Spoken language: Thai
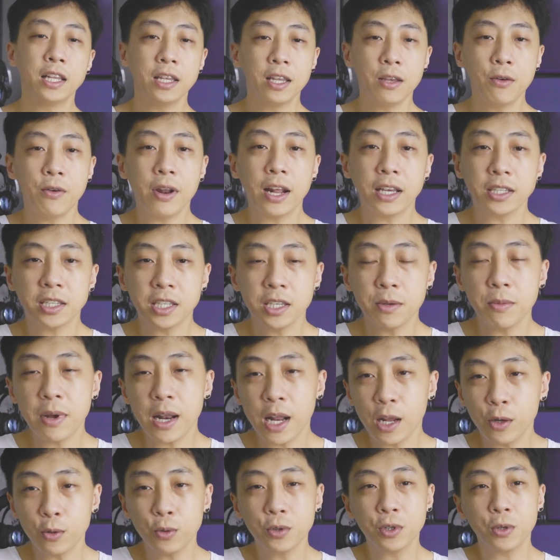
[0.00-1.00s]
ที่เวลาซื้อมา
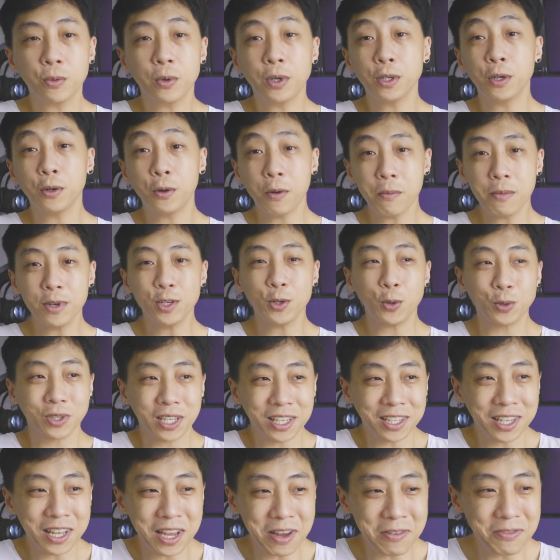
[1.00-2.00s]
แล้วรู้สึกว่าจะต้องไปตก
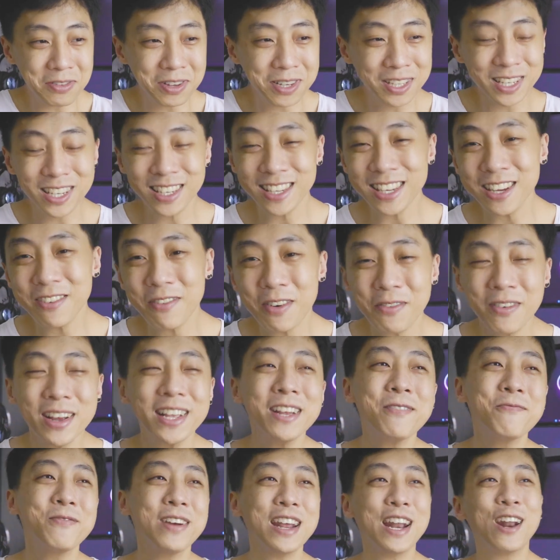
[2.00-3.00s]
สตรีมซึ่งจริงๆ มันไม่
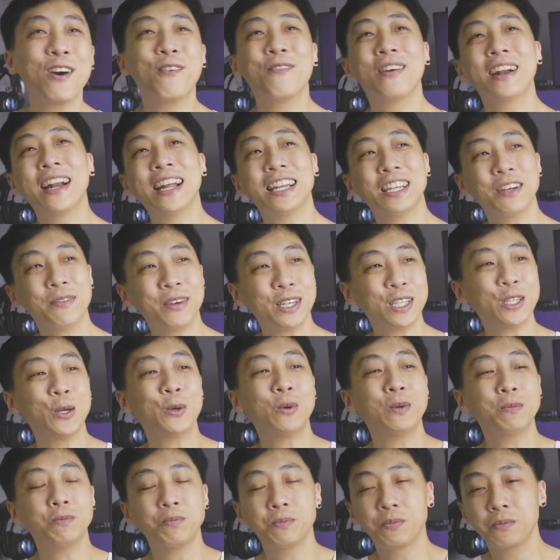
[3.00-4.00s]
จำเป็นหรอกมันอาจจะไปต
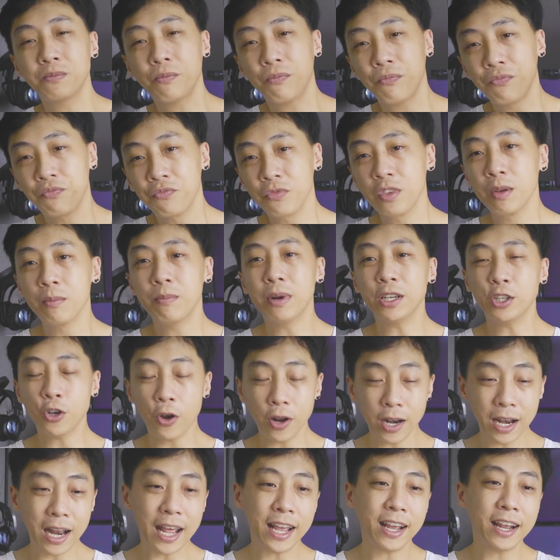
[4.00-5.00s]
กปลาช่
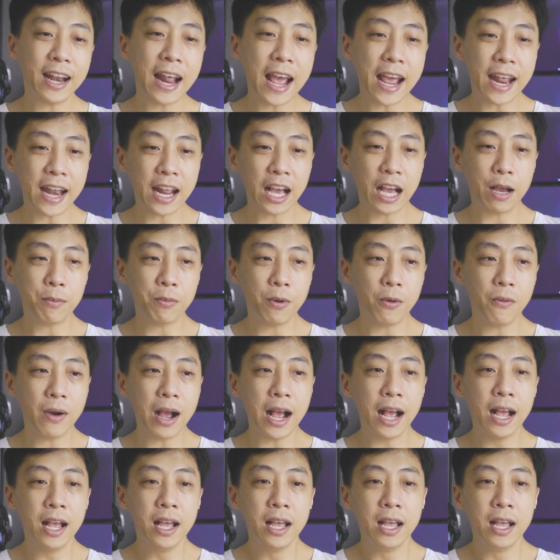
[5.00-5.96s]
อนอะไรก็ได้นะครับ เพราะว่า